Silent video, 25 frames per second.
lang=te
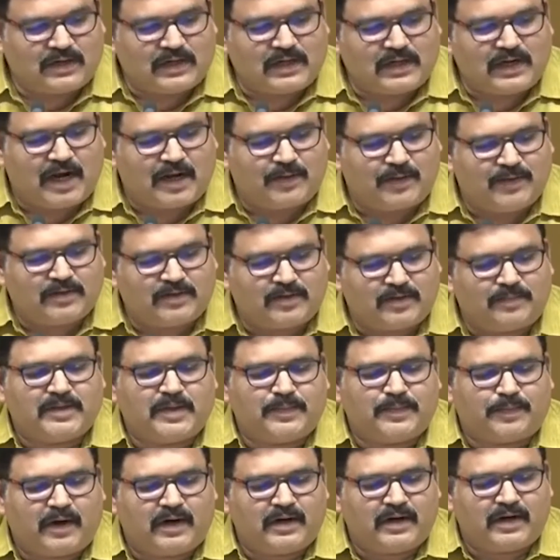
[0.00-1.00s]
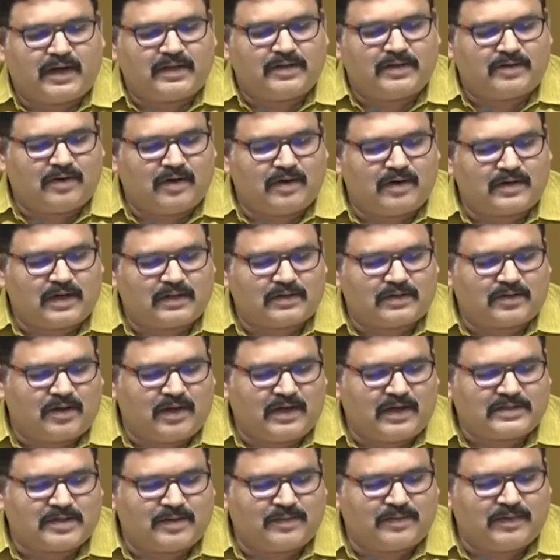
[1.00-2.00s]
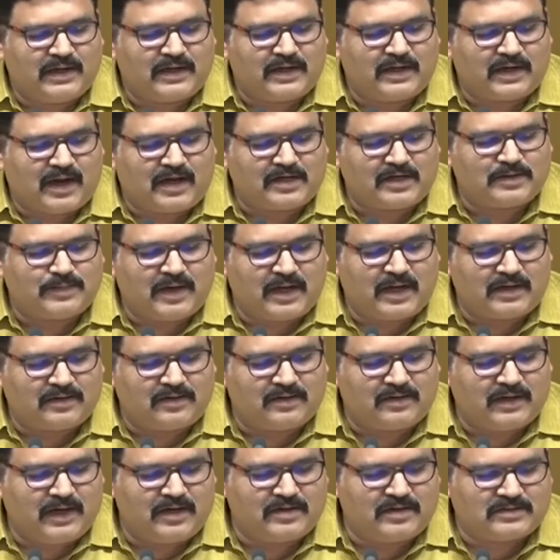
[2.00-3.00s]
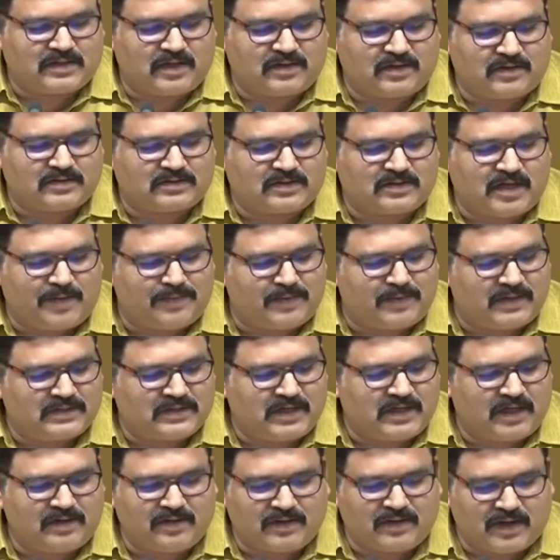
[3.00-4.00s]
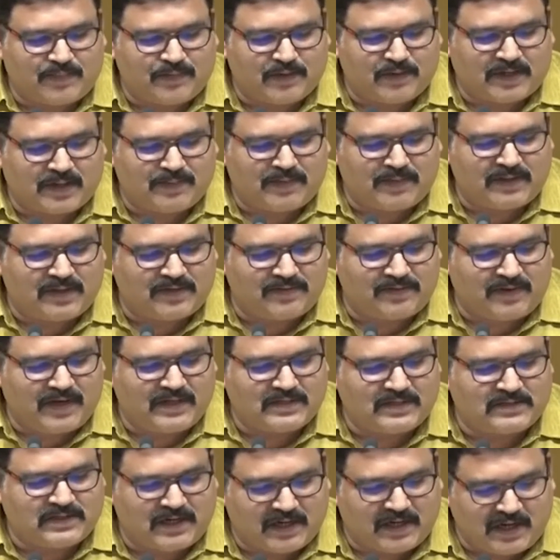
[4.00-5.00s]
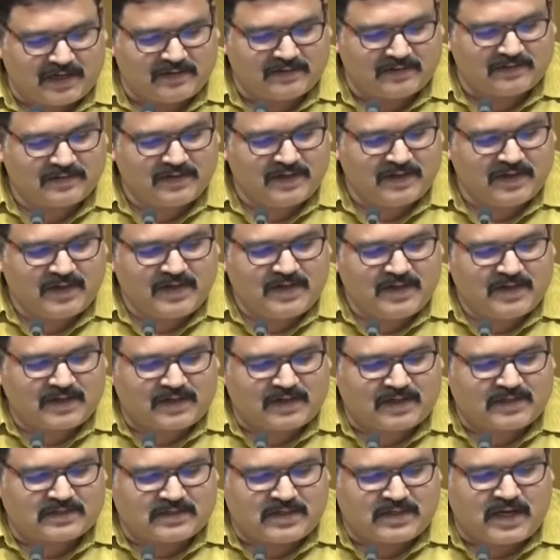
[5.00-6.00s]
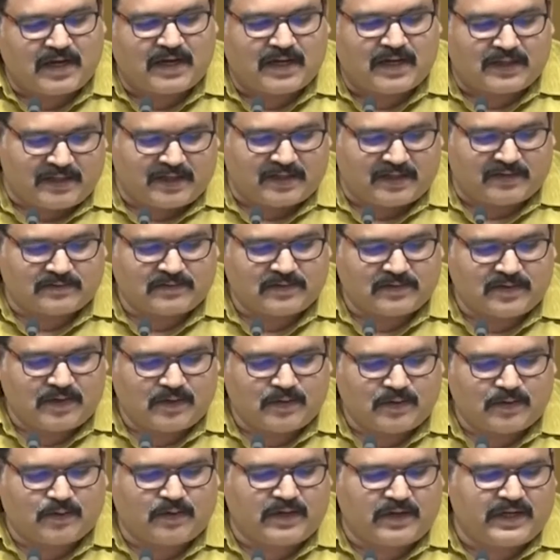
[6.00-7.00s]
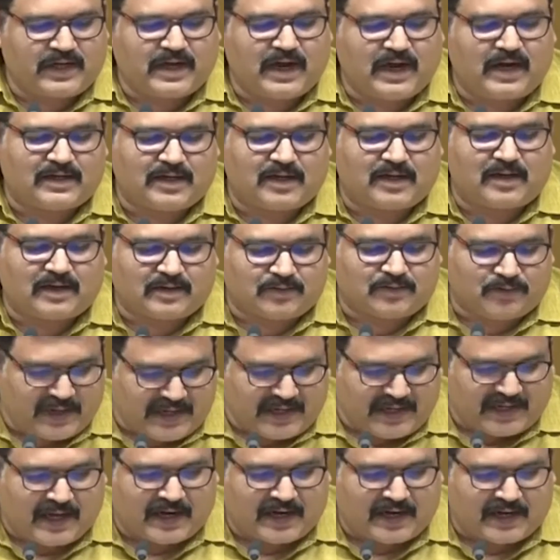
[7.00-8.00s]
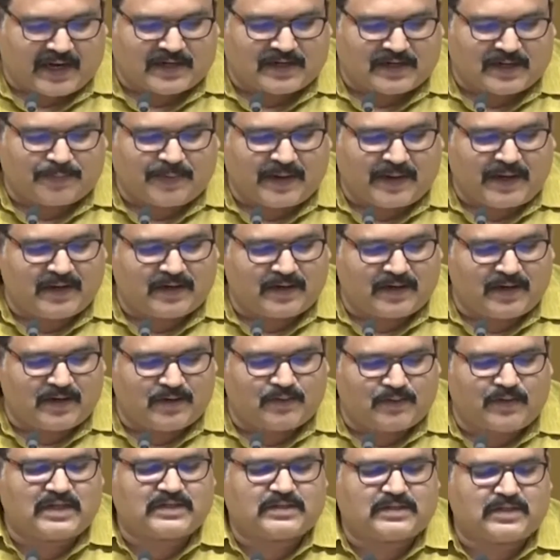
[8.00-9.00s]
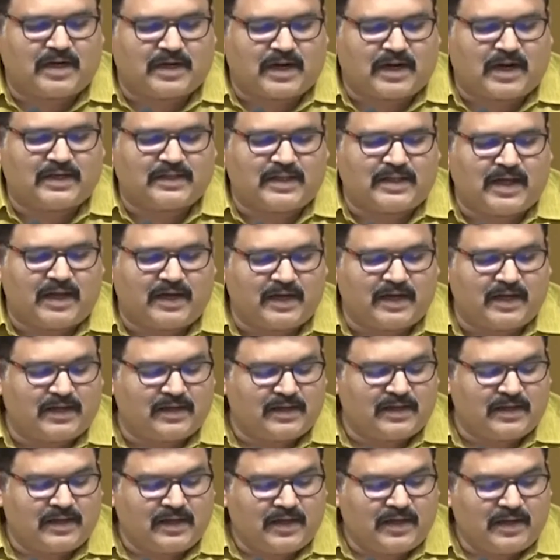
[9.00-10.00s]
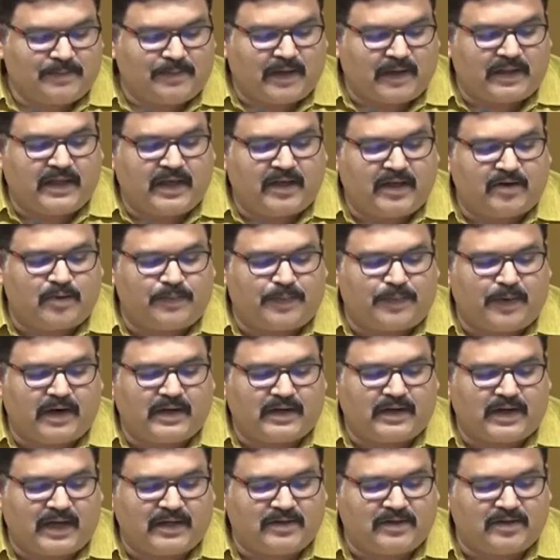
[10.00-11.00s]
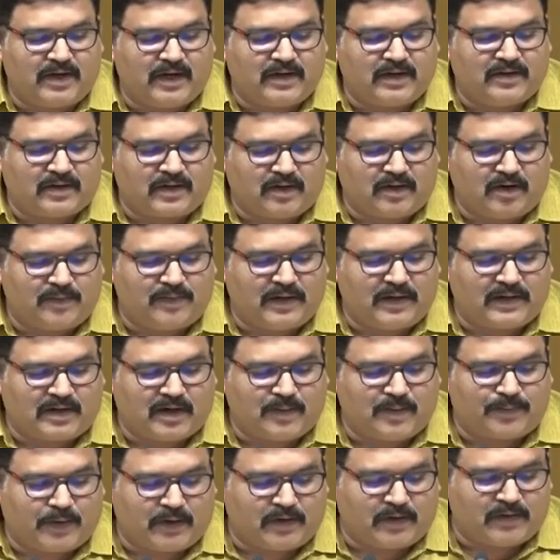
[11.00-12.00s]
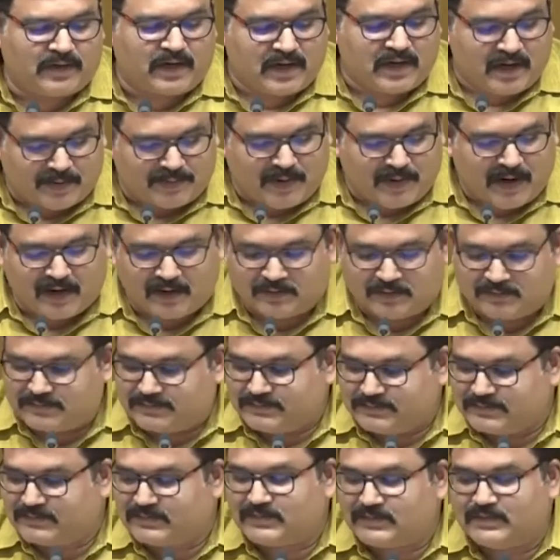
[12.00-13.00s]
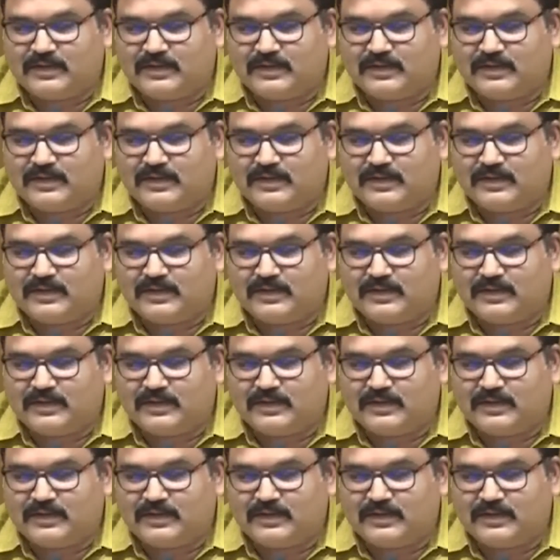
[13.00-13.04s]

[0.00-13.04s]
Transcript: నూట నలభై తొమ్మిది పాయింట్ ఐదు కోట్లతో అసెంబ్లీకి రాజమార్గం నేడు శంకుస్థాపన చేయనున్న ముఖ్యమంత్రి వైఎస్ జగన్ కృష్ణానది కుడికట్ట కుడి కరకట్టపై రెండు వరుసల రహదారి పదిహేను పాయింట్ ఐదు రెండు కిలోమీటర్ల పొడవున నిర్మాణం